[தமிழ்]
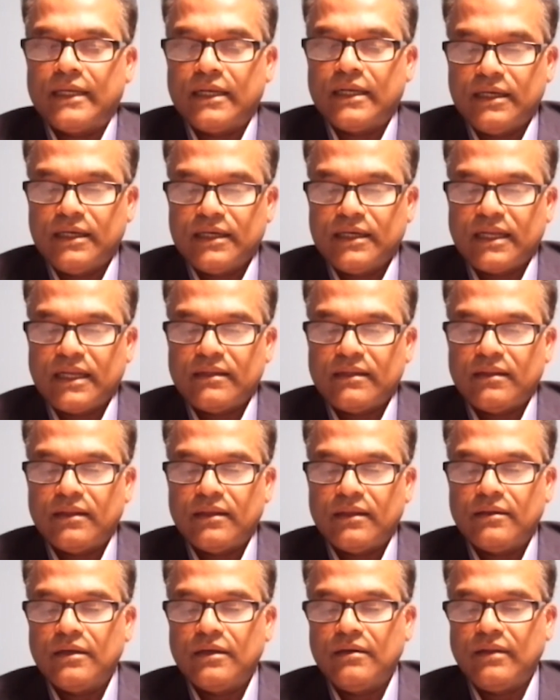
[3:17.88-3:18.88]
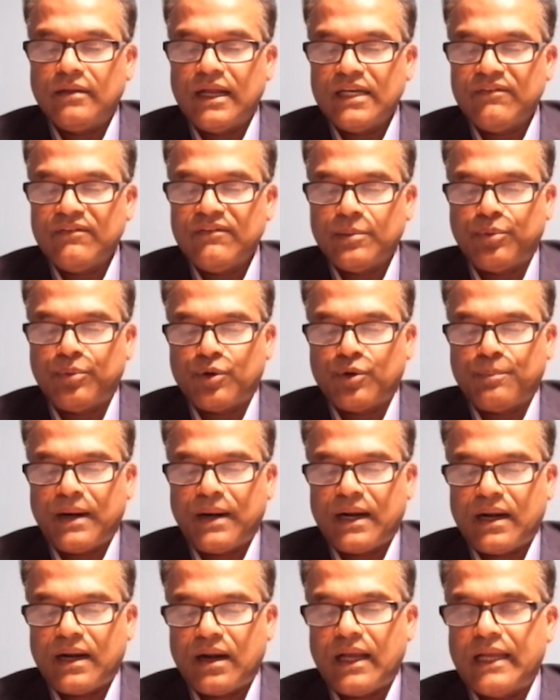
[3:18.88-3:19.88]
இருக்கின்ற இதில் தான் இவர்
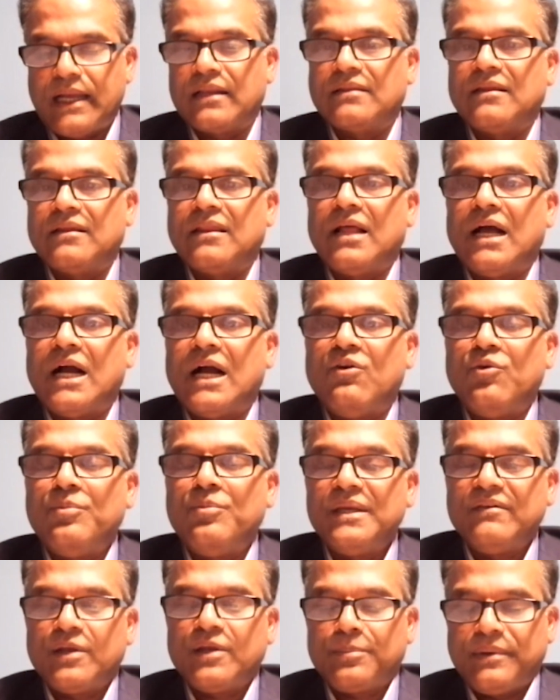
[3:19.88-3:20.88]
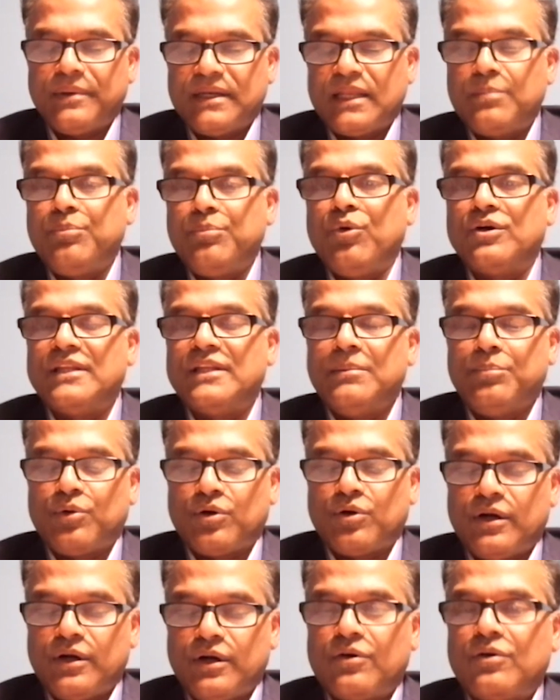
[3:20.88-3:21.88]
பொறுப்பாளராக இருந்ததாகவும் இவர் பின்னர் போதைப்
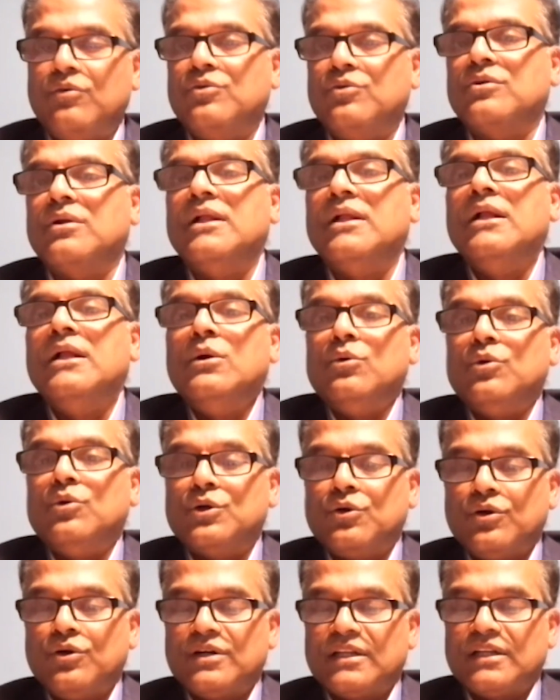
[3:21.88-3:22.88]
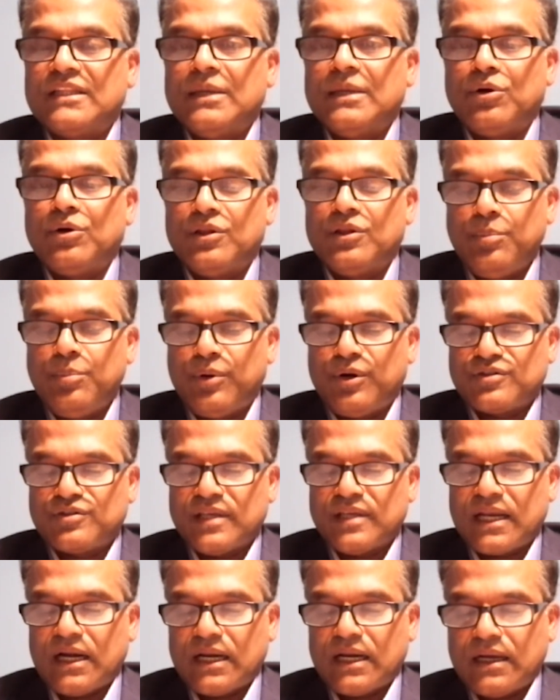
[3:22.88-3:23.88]
பொருள் ஒன்று உட்கொண்டிருந்த பொழுது
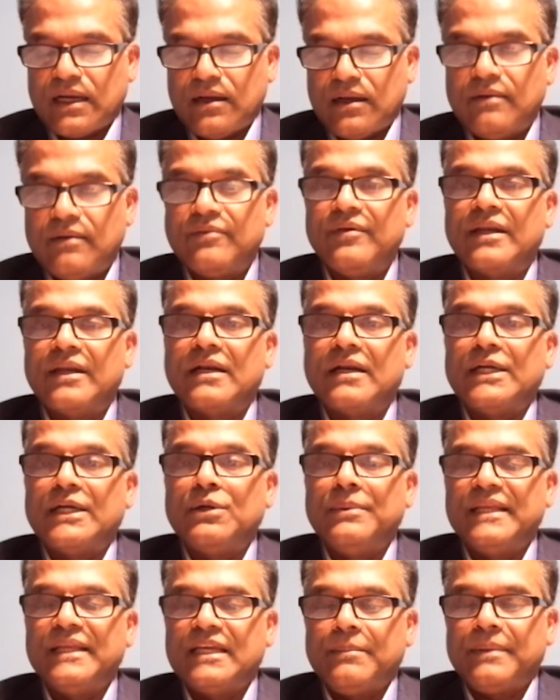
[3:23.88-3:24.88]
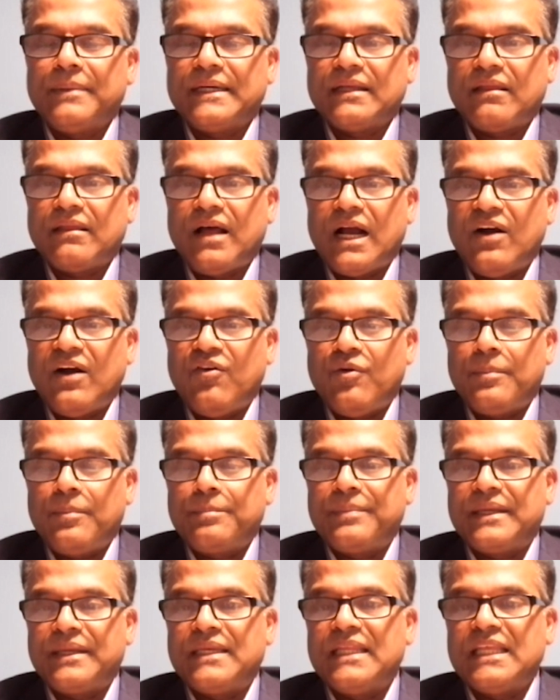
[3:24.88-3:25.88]
போலீசாரால் இவர் கண்டுபிடிக்கப்பட்டதாகவும்
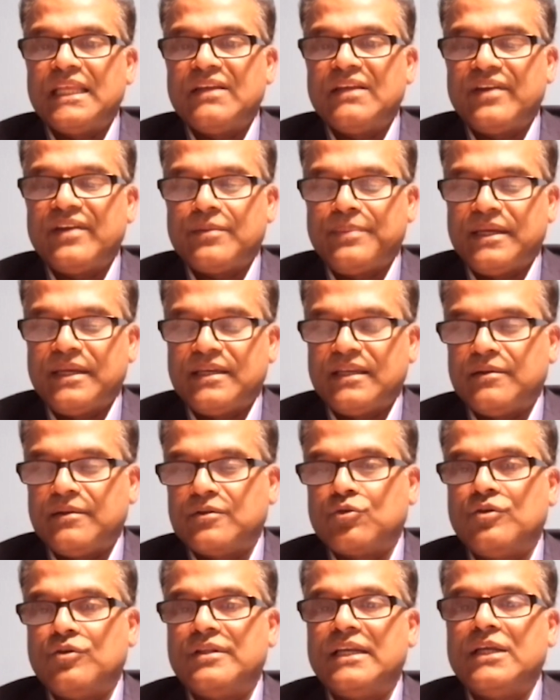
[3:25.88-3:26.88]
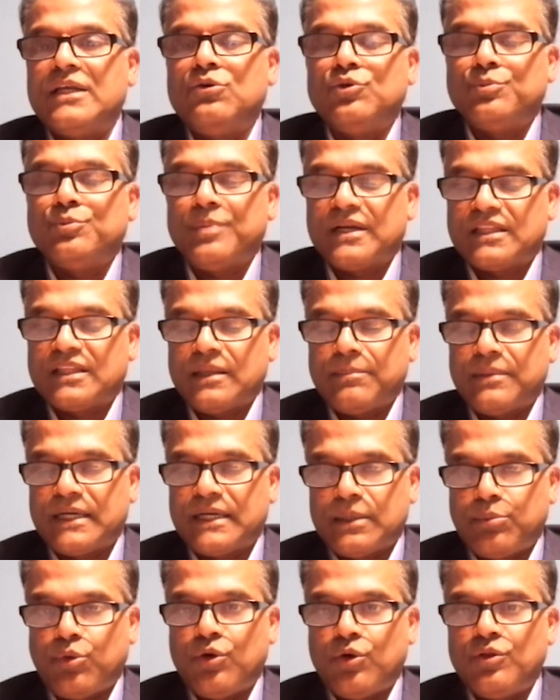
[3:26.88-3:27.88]
பின்னர் இவர் பற்றி சோதனைக்கு
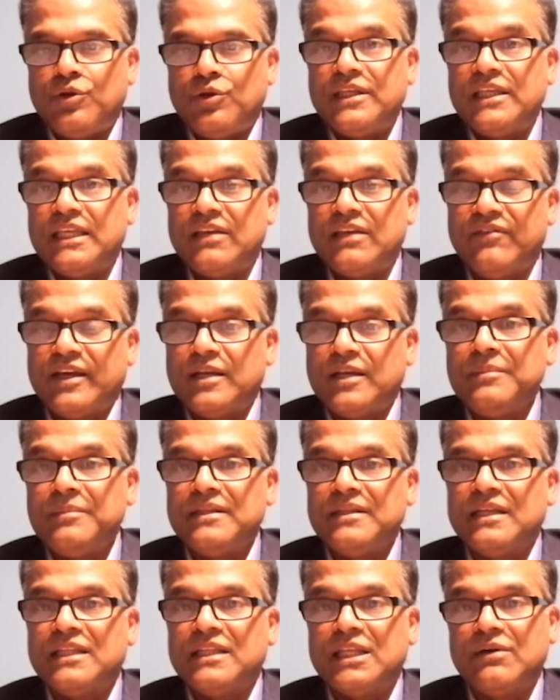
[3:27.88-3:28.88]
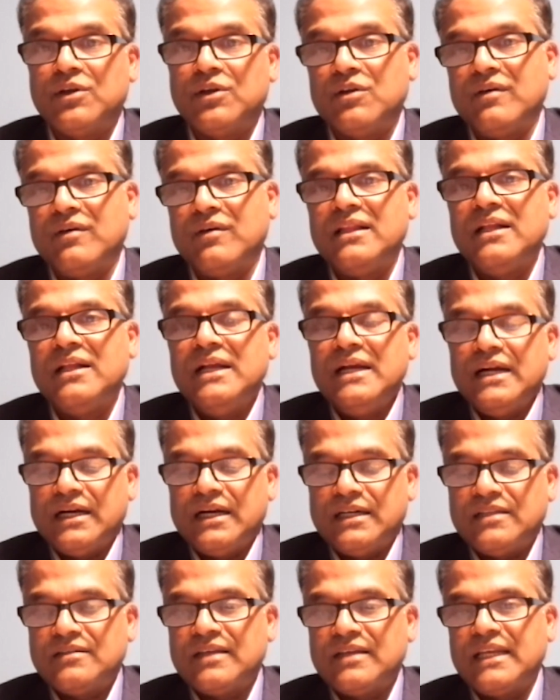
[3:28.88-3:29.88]
உட்படுத்தப்பட்ட பொழுது இவரும் இந்த தீவிரவாத
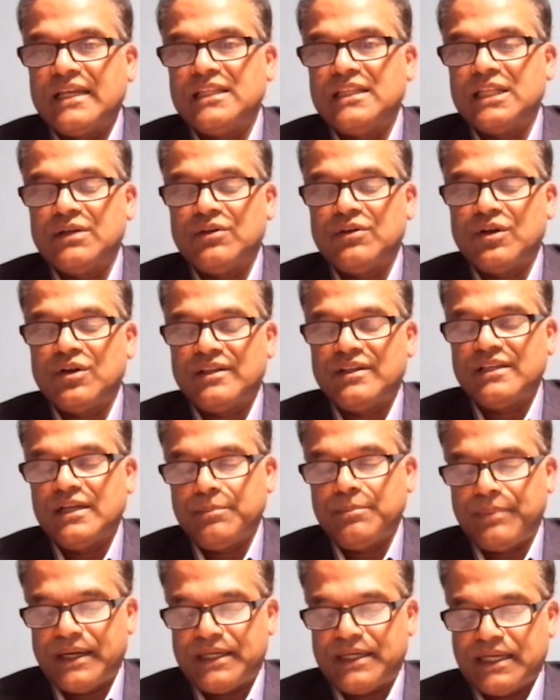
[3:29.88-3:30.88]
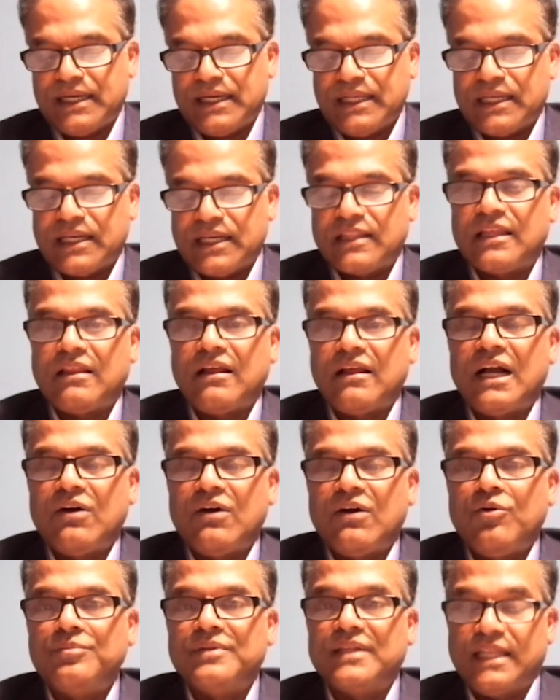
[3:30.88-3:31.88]
இடதுசாரி தீவிரவாதிகள் பட்டியலில்
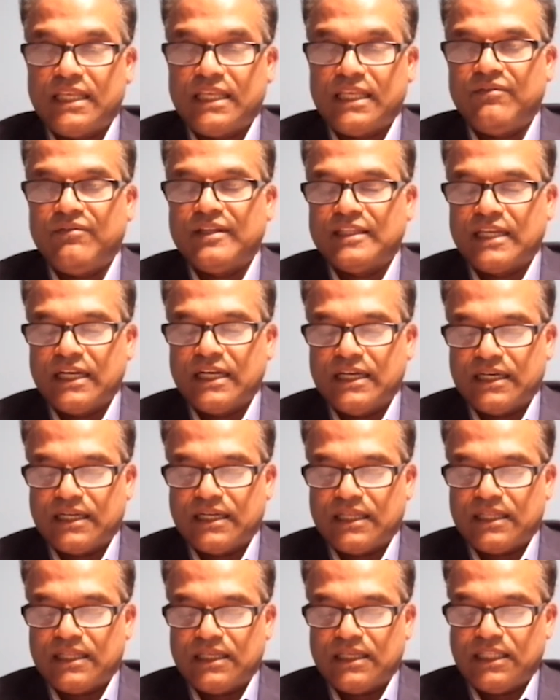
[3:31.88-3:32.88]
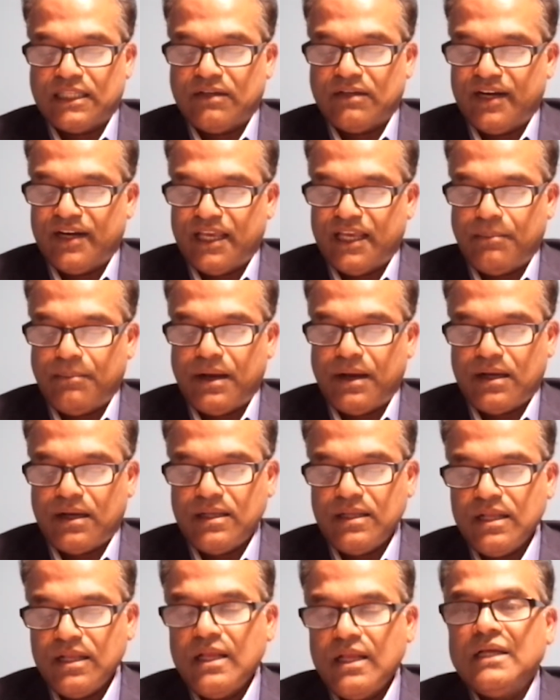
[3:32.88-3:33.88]
இருந்ததாகவும் தெரிய வந்திருக்கின்றது இது விடயமாக
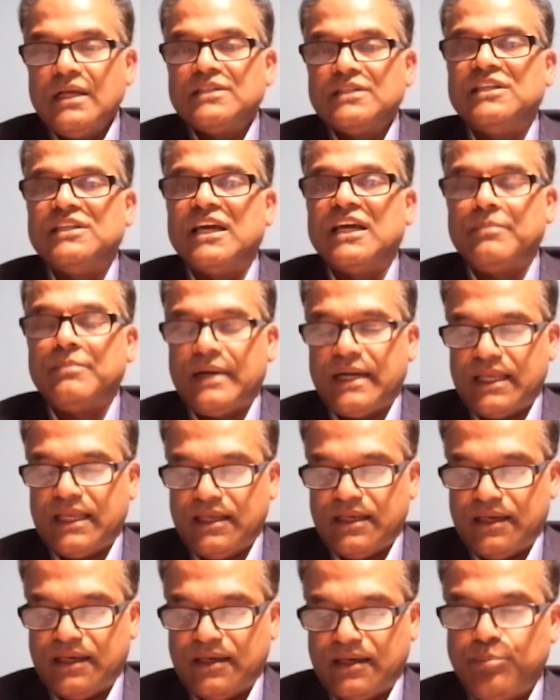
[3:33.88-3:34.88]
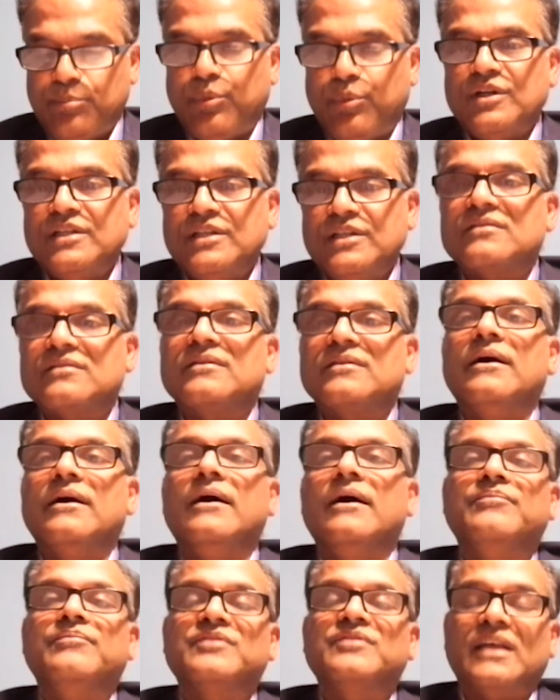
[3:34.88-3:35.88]
ஜெர்மனியின் போலீஸ்
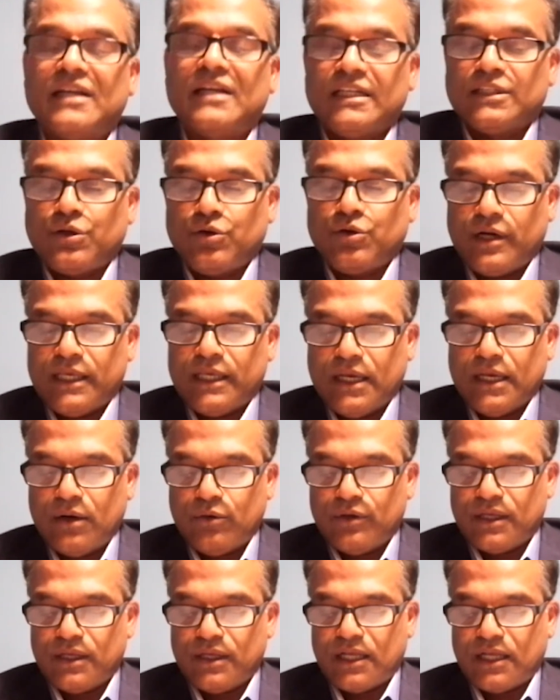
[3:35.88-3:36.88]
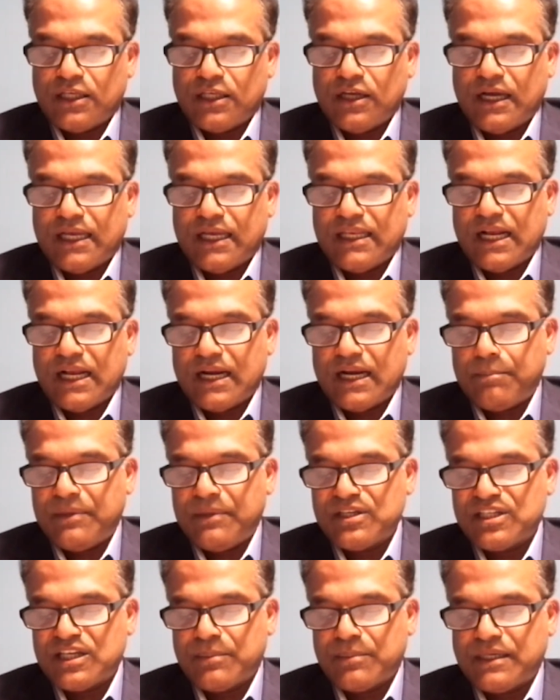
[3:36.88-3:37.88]
சங்கத்தினுடைய உயர் அதிகாரியான
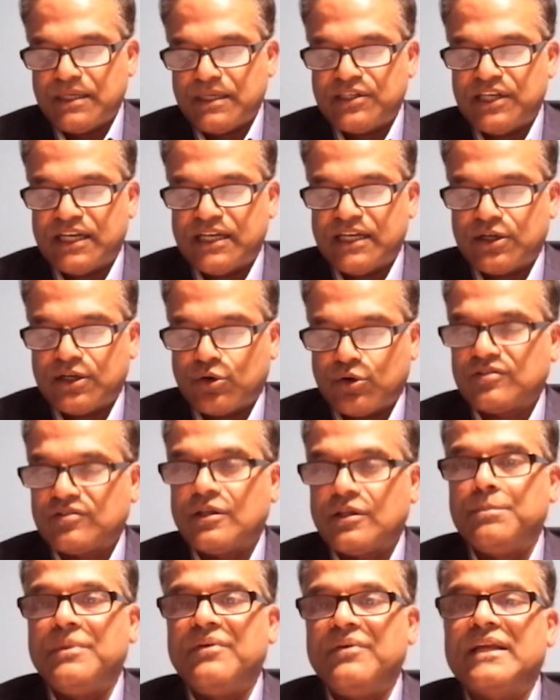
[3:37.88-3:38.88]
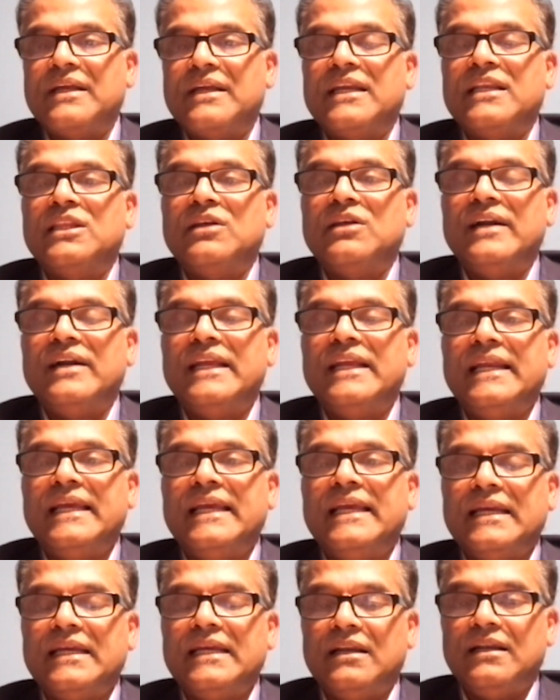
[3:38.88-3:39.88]
பெஞ்சமின் ஜென்ட்ரோஸ் என்ற கருத்து
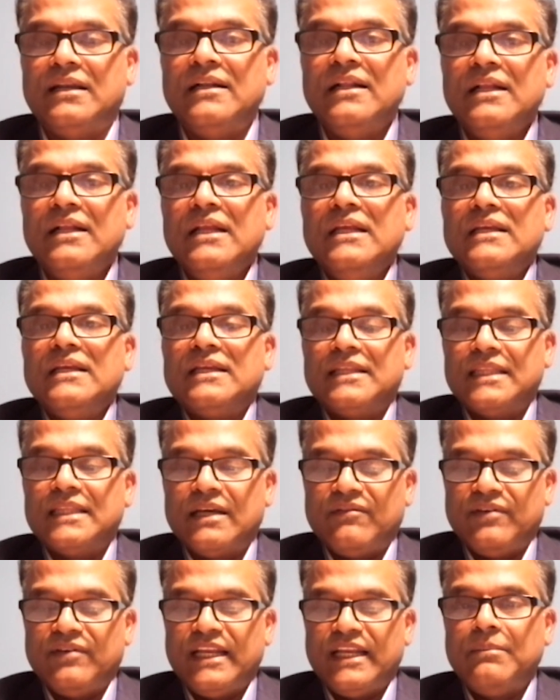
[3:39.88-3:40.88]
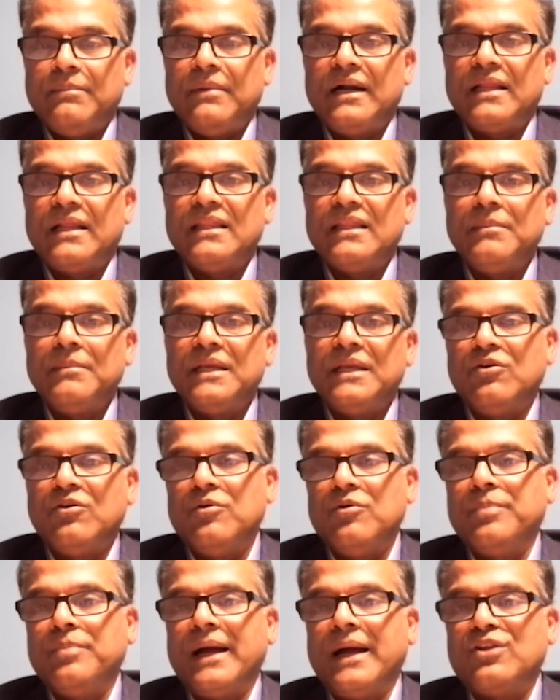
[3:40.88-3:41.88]
வெளியிடுகையில் இந்த விடயமானது
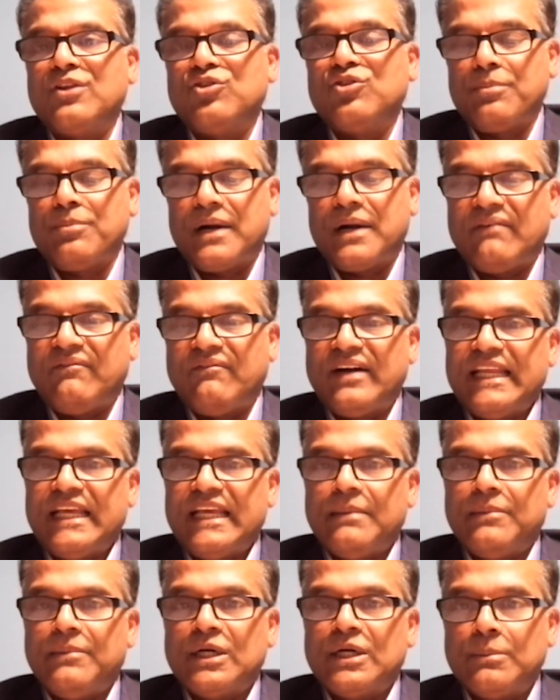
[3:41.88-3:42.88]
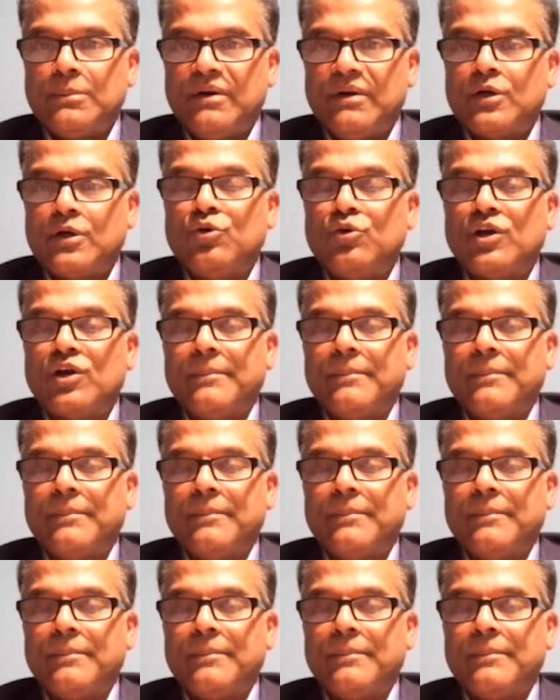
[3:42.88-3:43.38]
மிகவும் பாரதூரமான விடயம் என்றும் அவர்